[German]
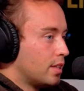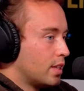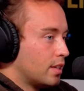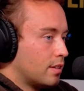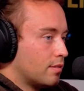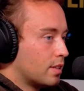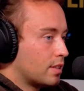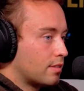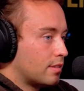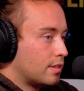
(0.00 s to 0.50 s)

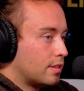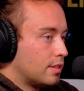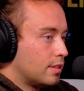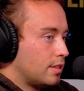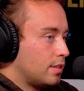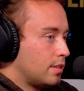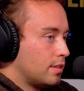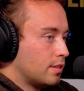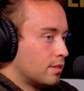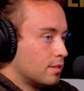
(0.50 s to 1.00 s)
der, was weiß
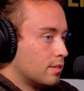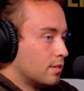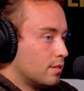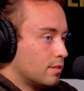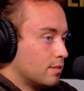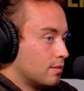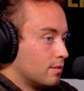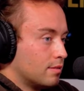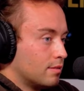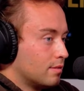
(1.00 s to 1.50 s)
ich, äh,
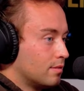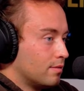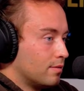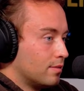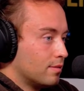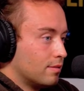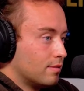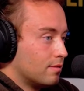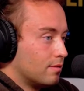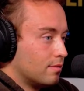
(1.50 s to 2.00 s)

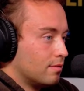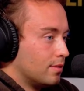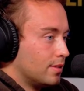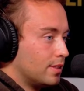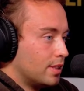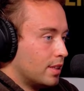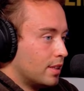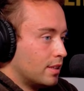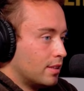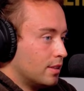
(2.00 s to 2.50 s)

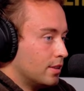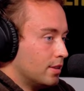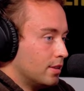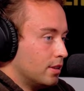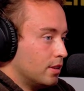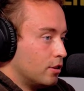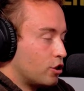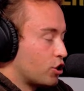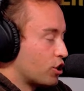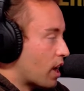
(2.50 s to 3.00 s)
der in
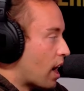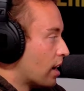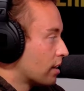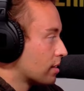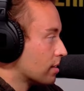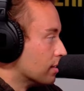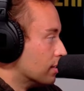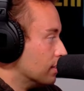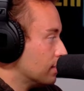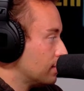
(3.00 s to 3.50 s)
den
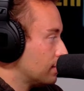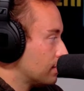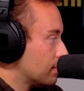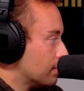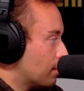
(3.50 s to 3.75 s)
Staaten ist,